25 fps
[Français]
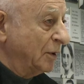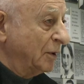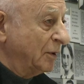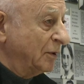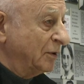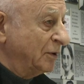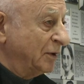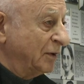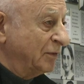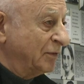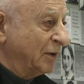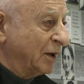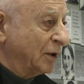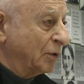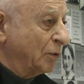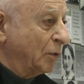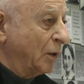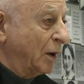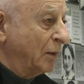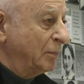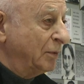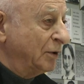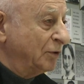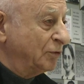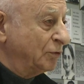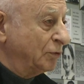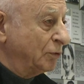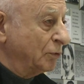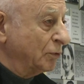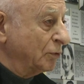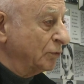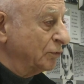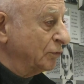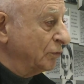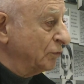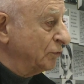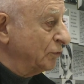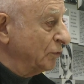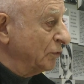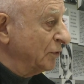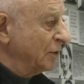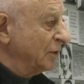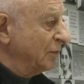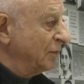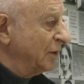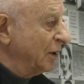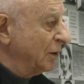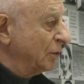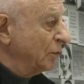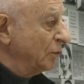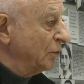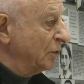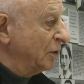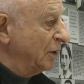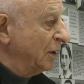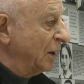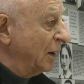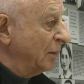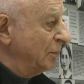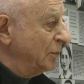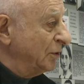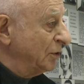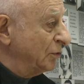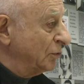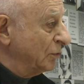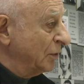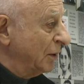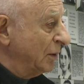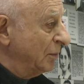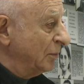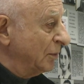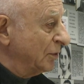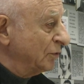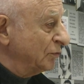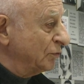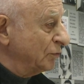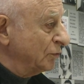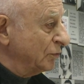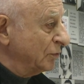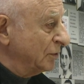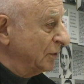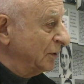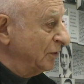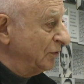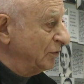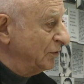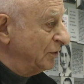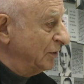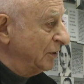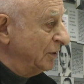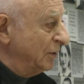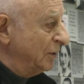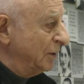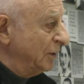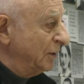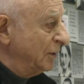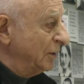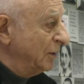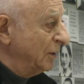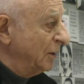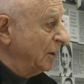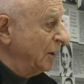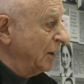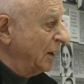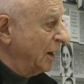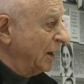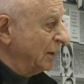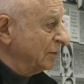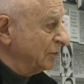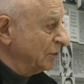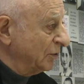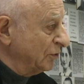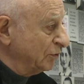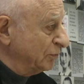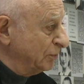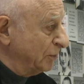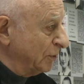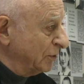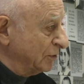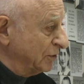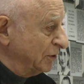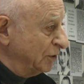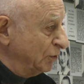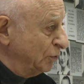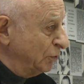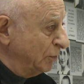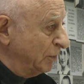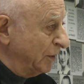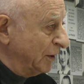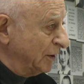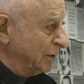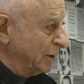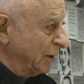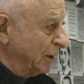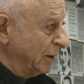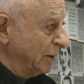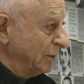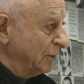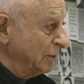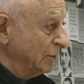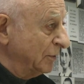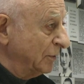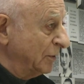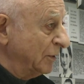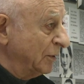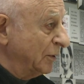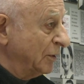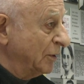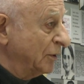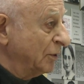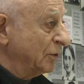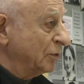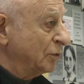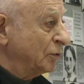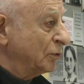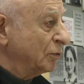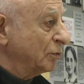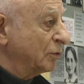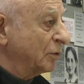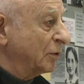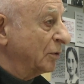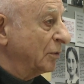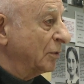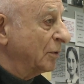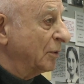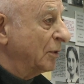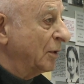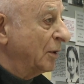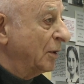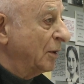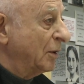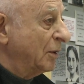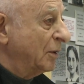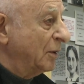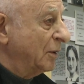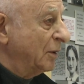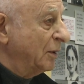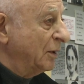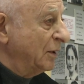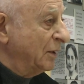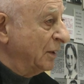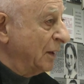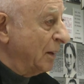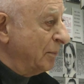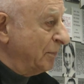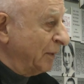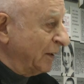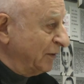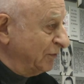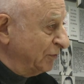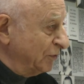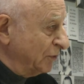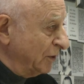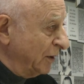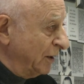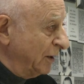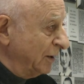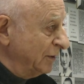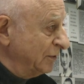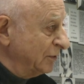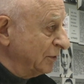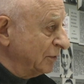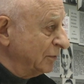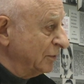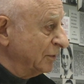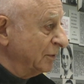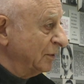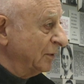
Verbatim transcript: Des wagons à bestiaux, ce sont des wagons qui habituellement sont destinés à transporter du bétail. Donc, il n'y a pas de fenêtre,